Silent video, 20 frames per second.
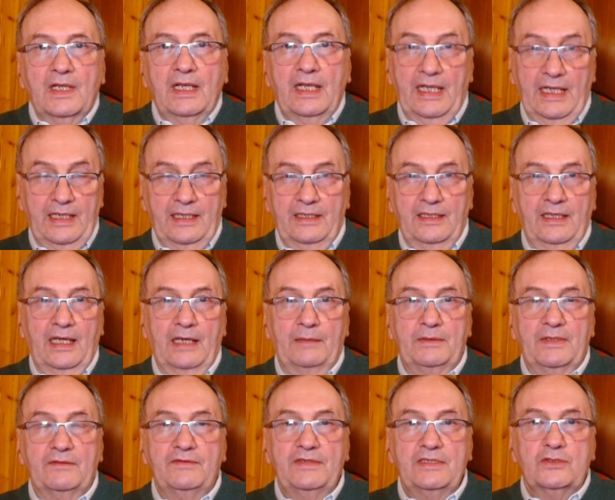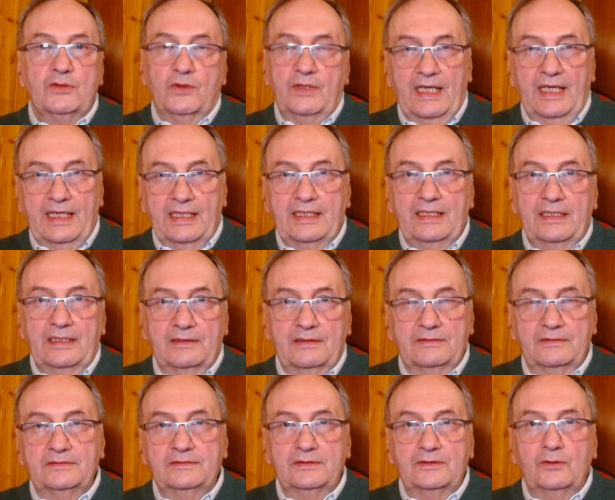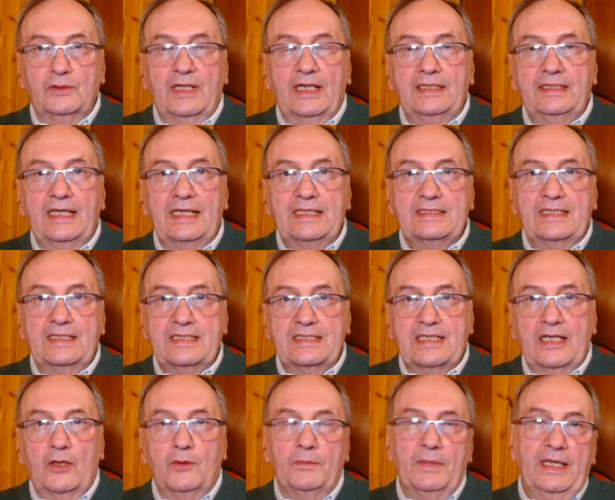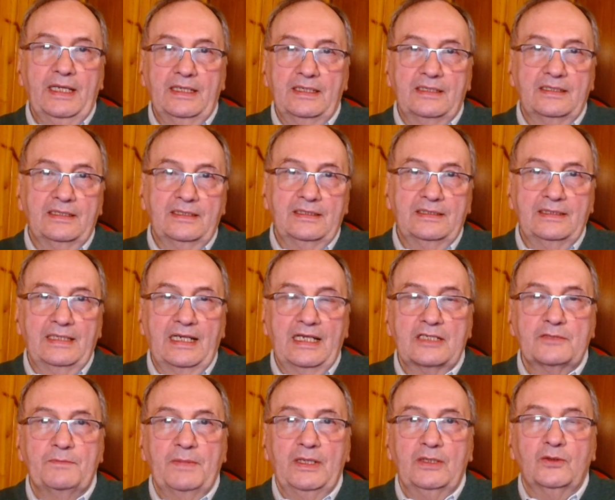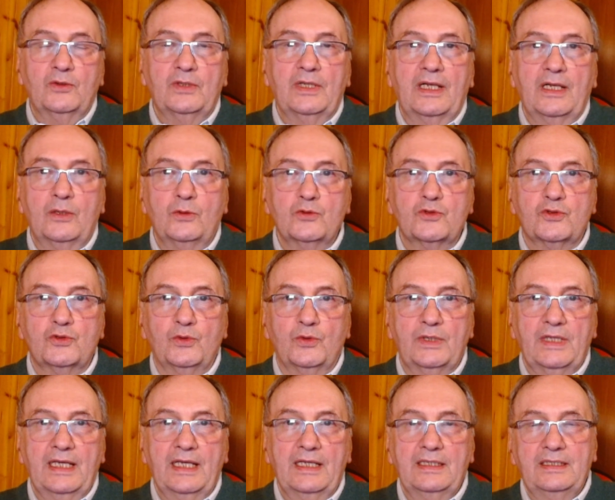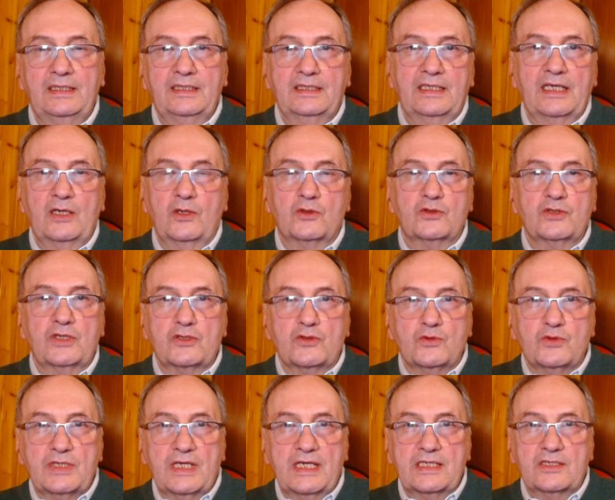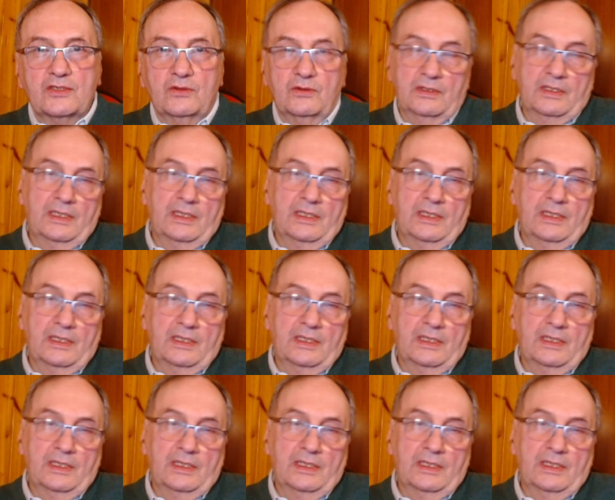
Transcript: E abbiamo visto che anche nella danza di Salomè, nell'aspetto della lussuria, che cosa è successo?